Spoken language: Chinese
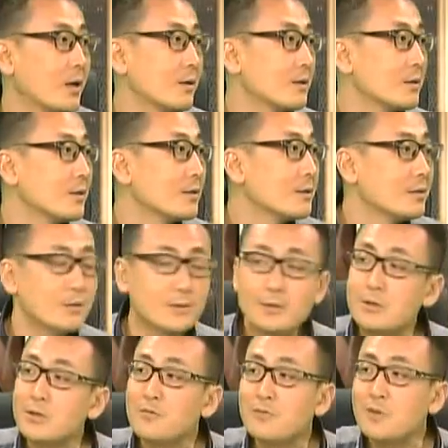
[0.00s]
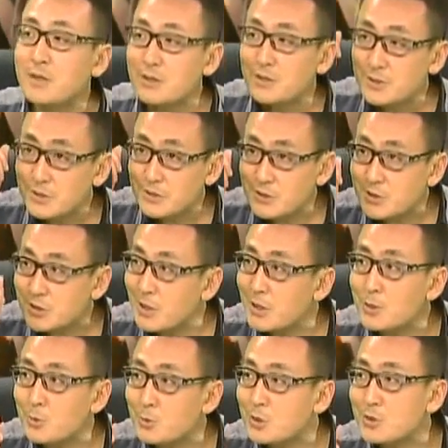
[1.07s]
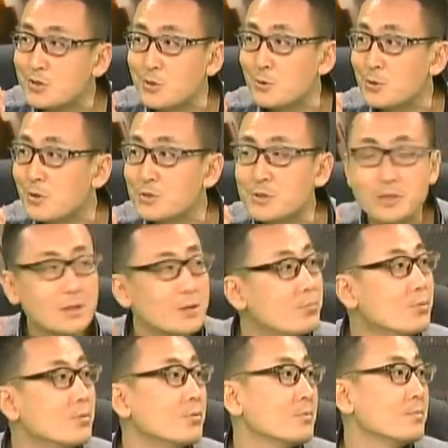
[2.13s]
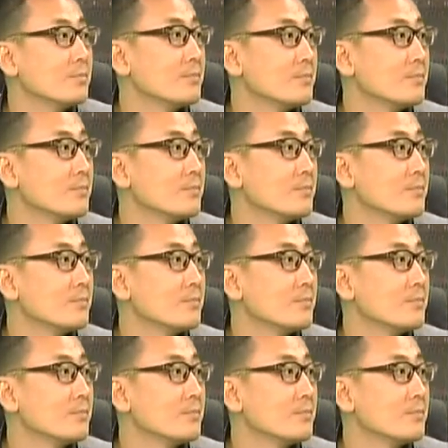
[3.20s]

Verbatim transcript: 什么？嗯，因为谁都得走到这一步。